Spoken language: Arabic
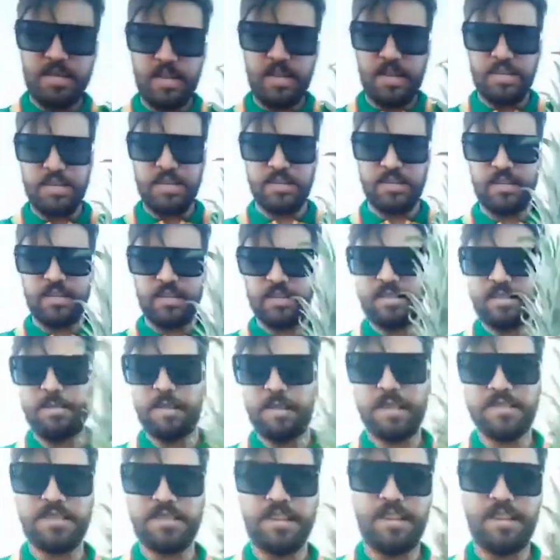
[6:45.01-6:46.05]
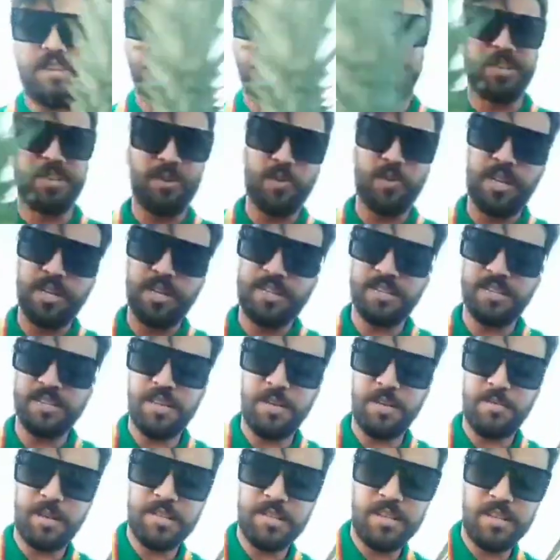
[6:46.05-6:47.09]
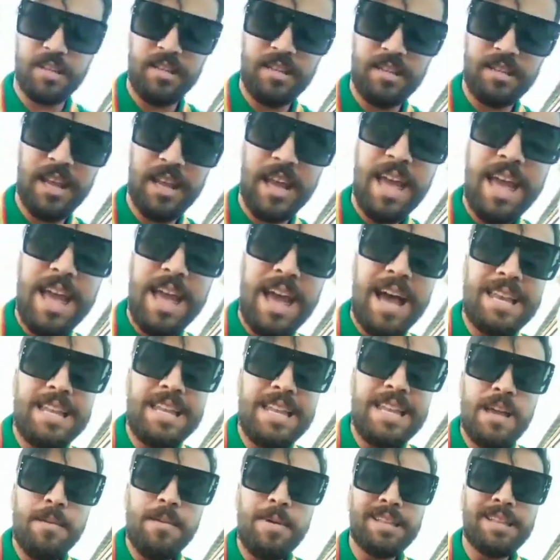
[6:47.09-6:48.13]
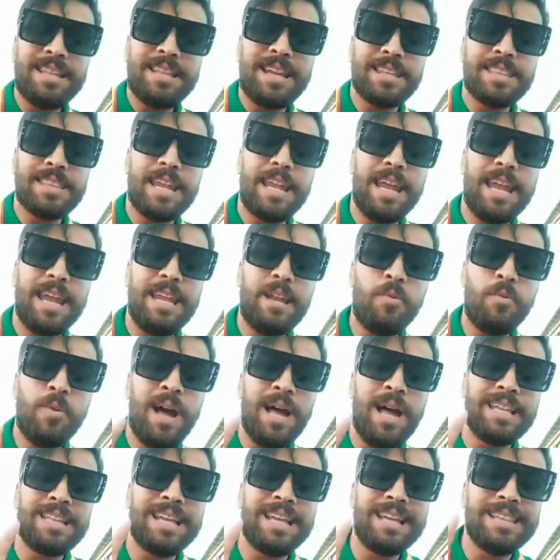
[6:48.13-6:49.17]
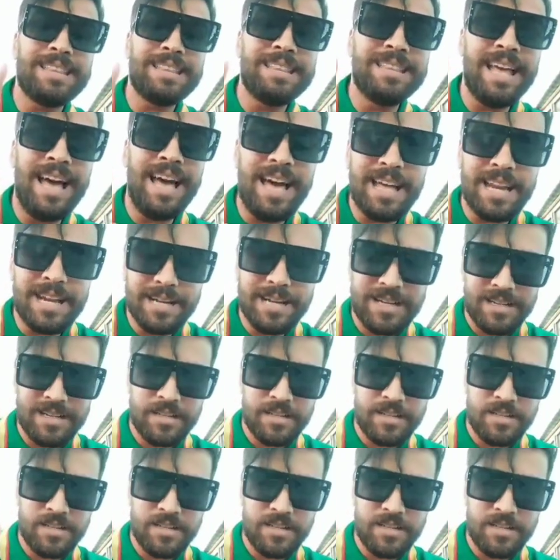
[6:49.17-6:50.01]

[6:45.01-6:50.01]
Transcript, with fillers: هي هي دراري صحاب راسي كليتها والله تنصحاب راسي كليتها هاد الايامات راه طايح على واحد الخضار